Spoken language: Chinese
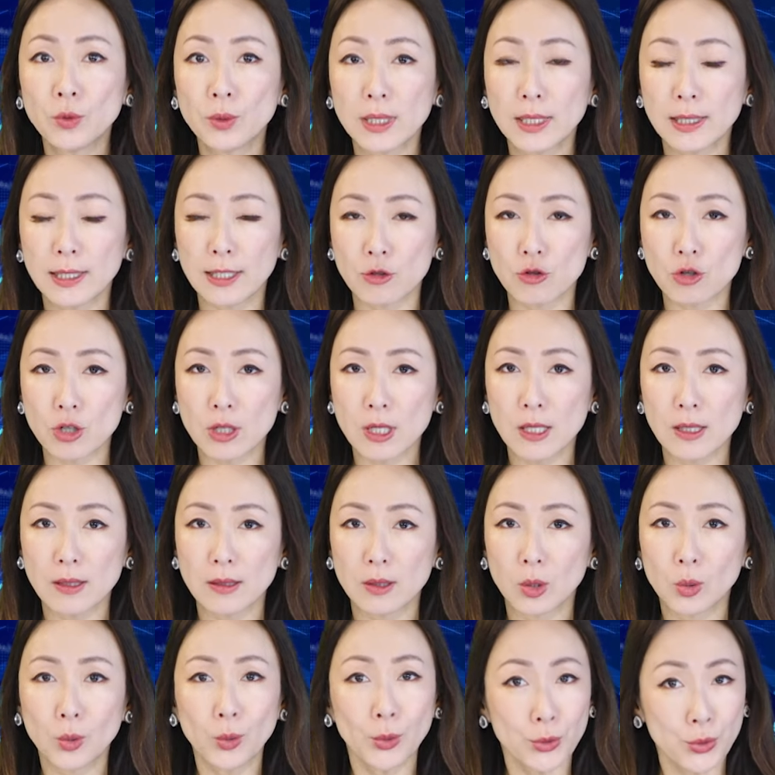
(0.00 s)
的地之一，
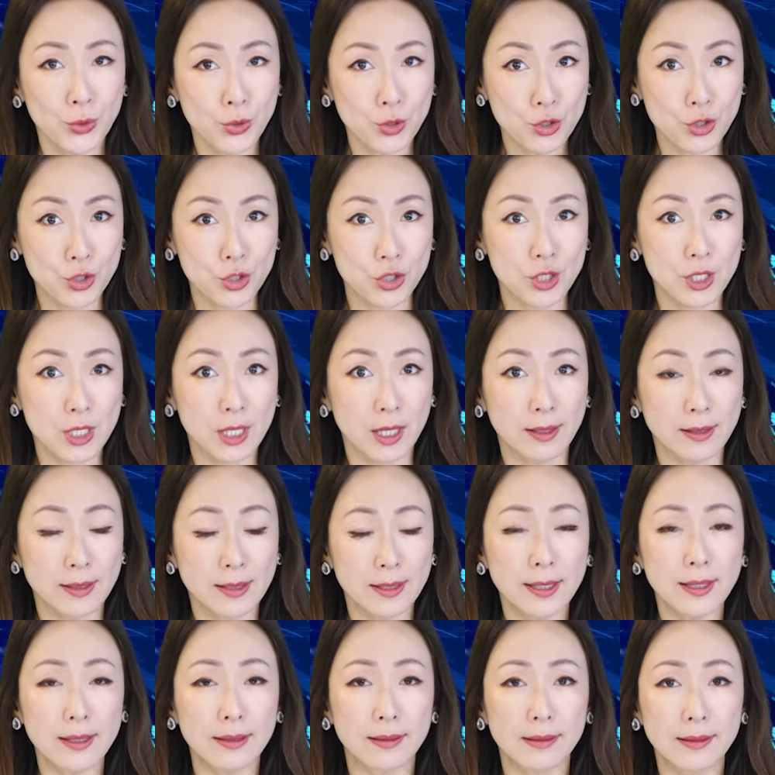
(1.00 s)
过去十年
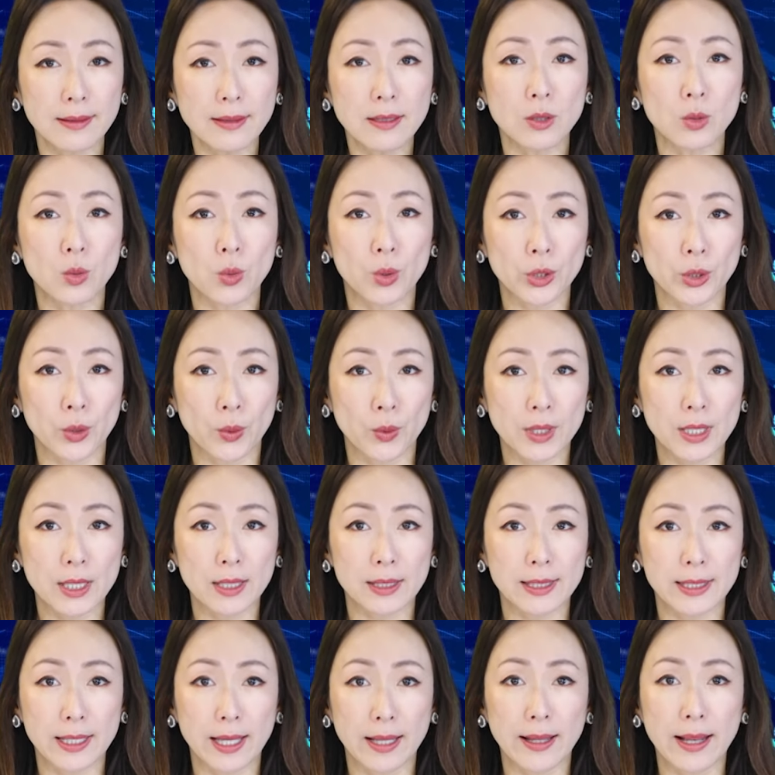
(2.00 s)
吸引各国游客
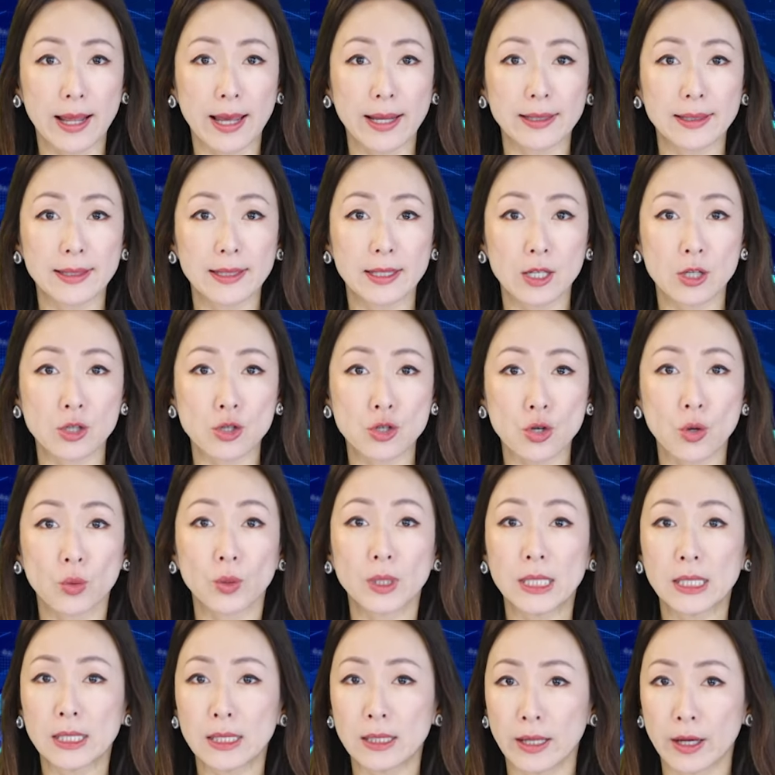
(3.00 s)
前来接受
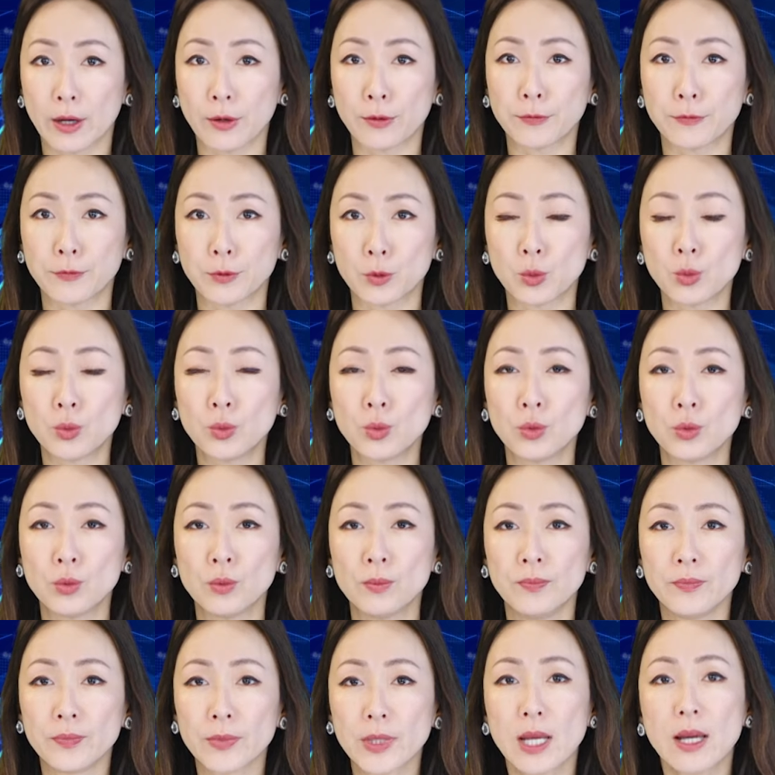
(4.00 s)
医疗服务。
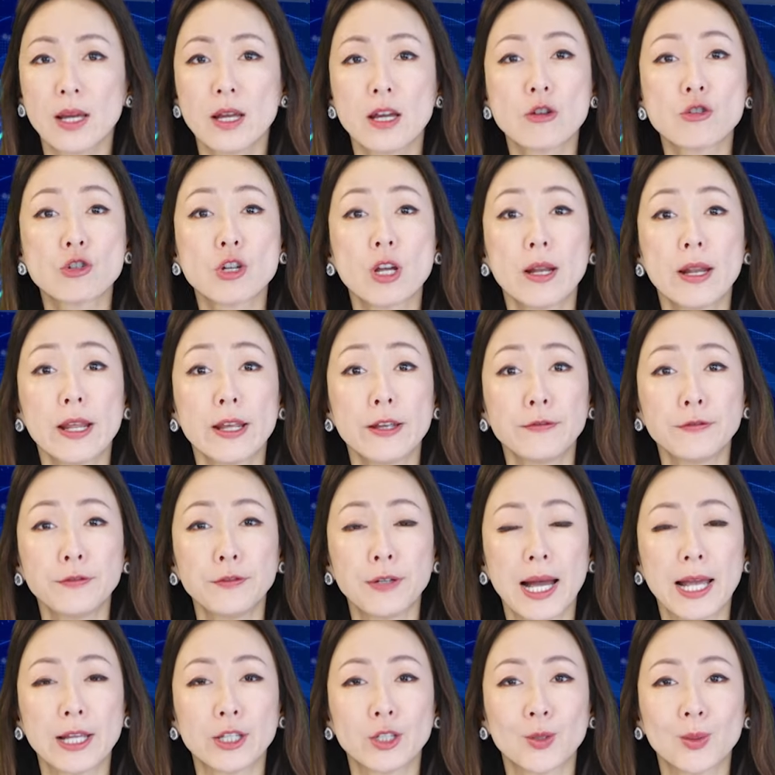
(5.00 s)
这类赴
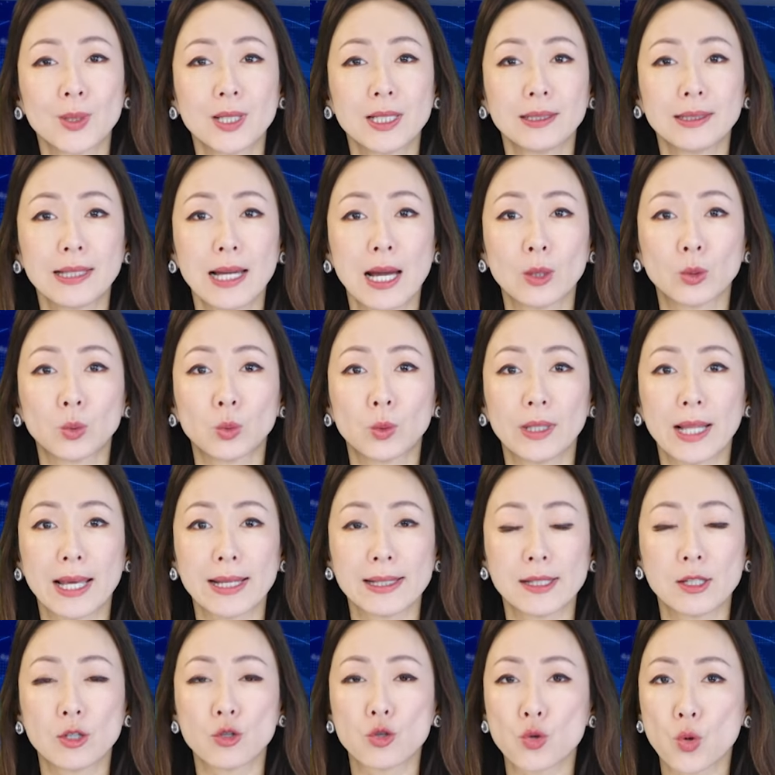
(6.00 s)
韩游客大多来
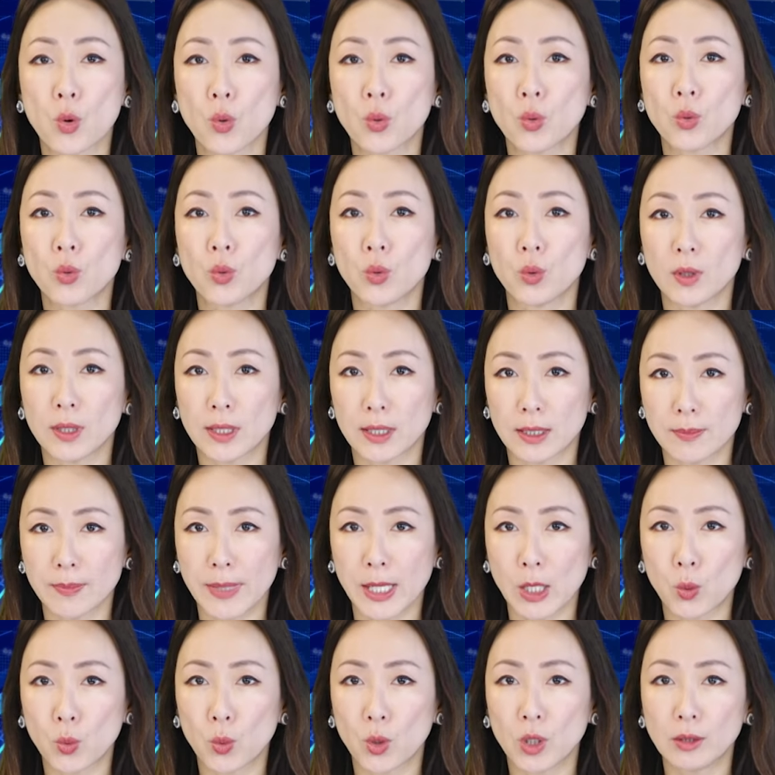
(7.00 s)
自中国和
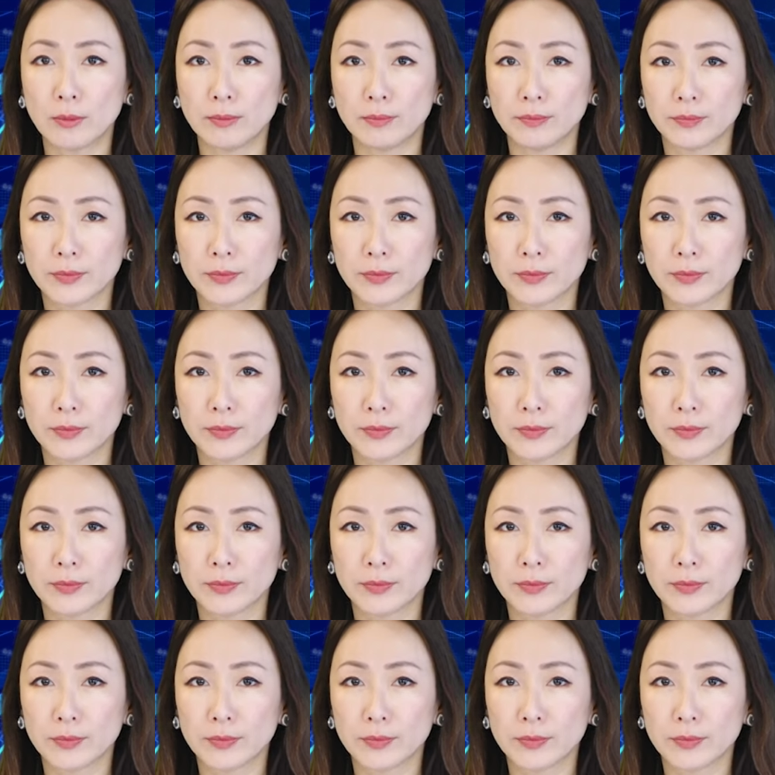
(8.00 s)
美国。